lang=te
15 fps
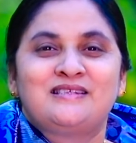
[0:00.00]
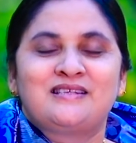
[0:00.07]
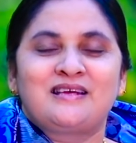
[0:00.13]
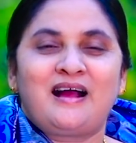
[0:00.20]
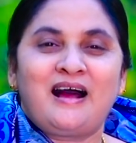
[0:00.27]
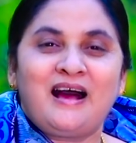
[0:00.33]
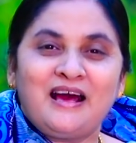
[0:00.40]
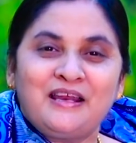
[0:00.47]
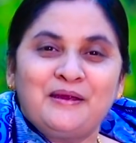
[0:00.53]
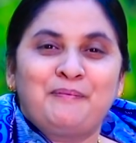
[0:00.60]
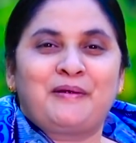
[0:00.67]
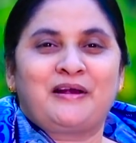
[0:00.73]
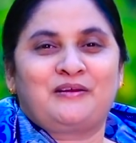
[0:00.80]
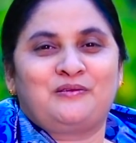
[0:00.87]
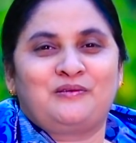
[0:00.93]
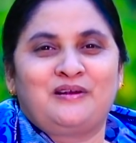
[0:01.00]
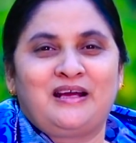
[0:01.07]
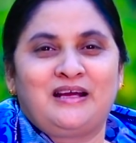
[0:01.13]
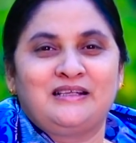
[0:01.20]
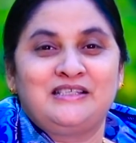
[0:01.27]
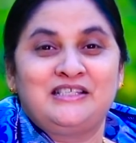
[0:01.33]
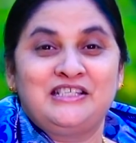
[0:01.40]
జారి
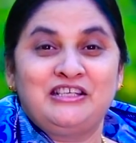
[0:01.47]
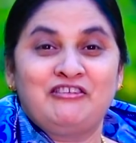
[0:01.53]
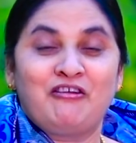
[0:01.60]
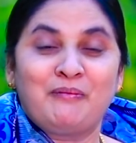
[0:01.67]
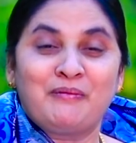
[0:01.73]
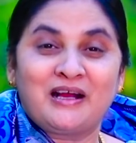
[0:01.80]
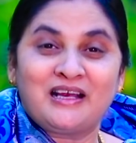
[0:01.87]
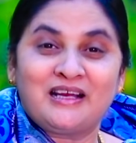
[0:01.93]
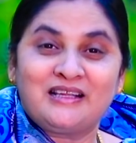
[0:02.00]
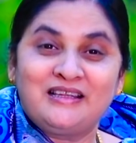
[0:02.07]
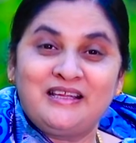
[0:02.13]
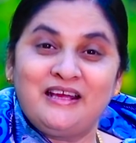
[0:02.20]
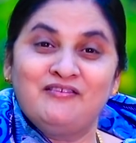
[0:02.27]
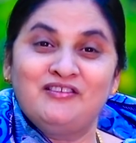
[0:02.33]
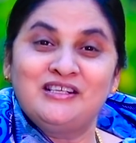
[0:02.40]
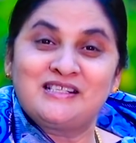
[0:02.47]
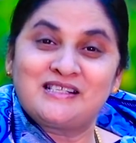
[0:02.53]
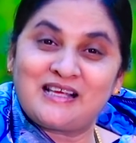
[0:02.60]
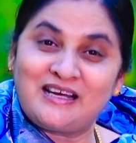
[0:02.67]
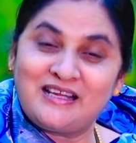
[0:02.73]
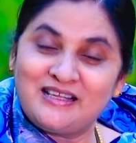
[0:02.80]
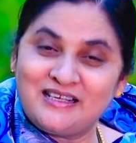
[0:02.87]
పడకుండా జీవము గల దేవుని
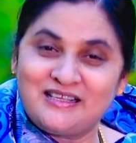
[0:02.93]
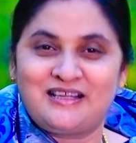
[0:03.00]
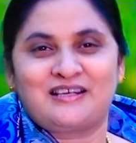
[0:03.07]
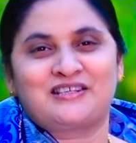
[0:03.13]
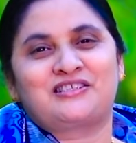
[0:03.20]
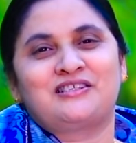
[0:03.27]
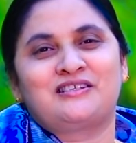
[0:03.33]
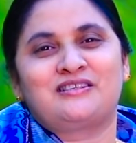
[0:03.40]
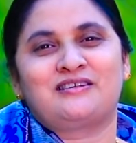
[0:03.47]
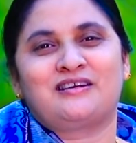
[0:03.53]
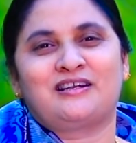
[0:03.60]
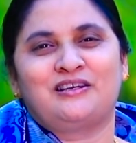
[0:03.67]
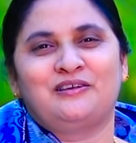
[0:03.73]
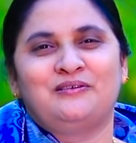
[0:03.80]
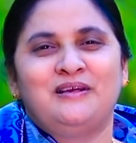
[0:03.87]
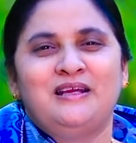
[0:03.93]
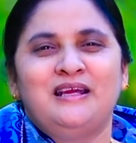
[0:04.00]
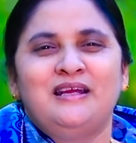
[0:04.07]
సన్నిధిని దర్శించినట్లు